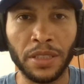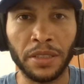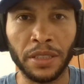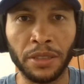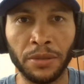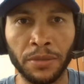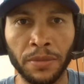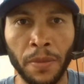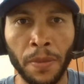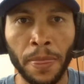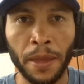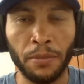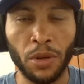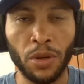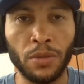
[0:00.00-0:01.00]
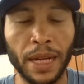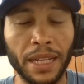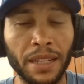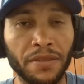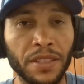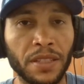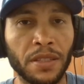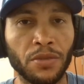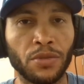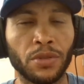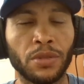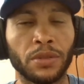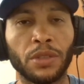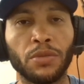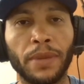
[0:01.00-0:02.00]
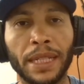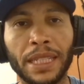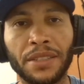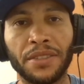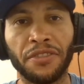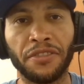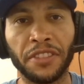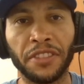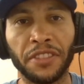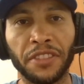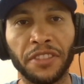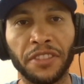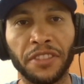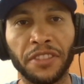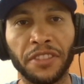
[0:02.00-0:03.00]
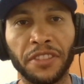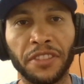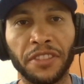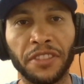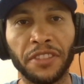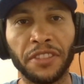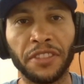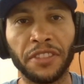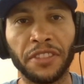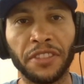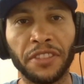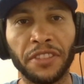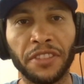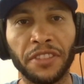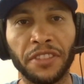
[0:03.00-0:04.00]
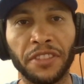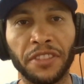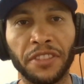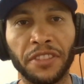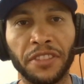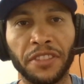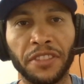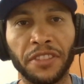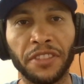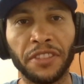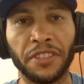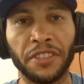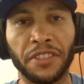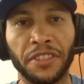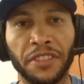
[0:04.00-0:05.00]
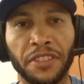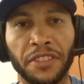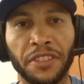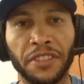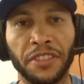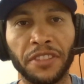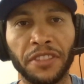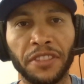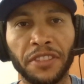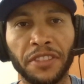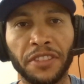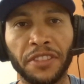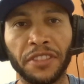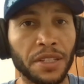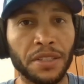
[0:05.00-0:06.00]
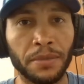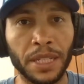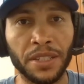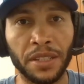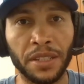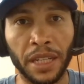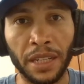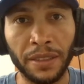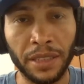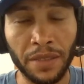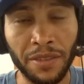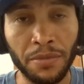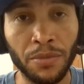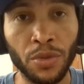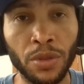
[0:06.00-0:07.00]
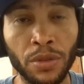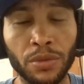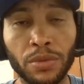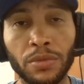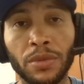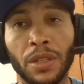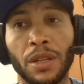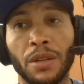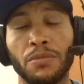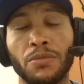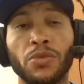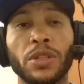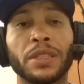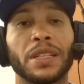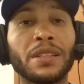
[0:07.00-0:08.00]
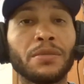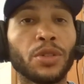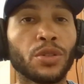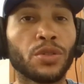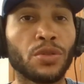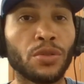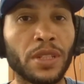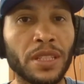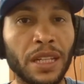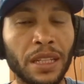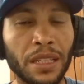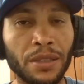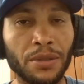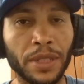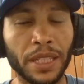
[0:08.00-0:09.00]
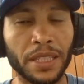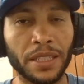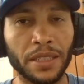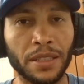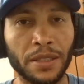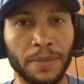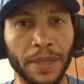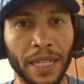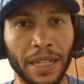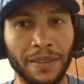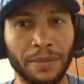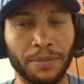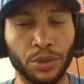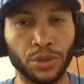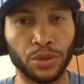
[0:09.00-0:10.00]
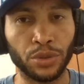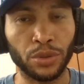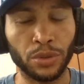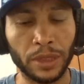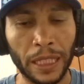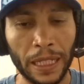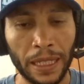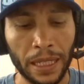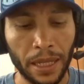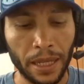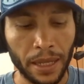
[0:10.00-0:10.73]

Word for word: estão? Bom, o Bahia venceu ontem o Bahia de Feira, um jogo bem difícil, um jogo foi mais difícil até do que a gente imaginava, teve muito, muitas emoções além do que a gente esperava para o jogo, tá?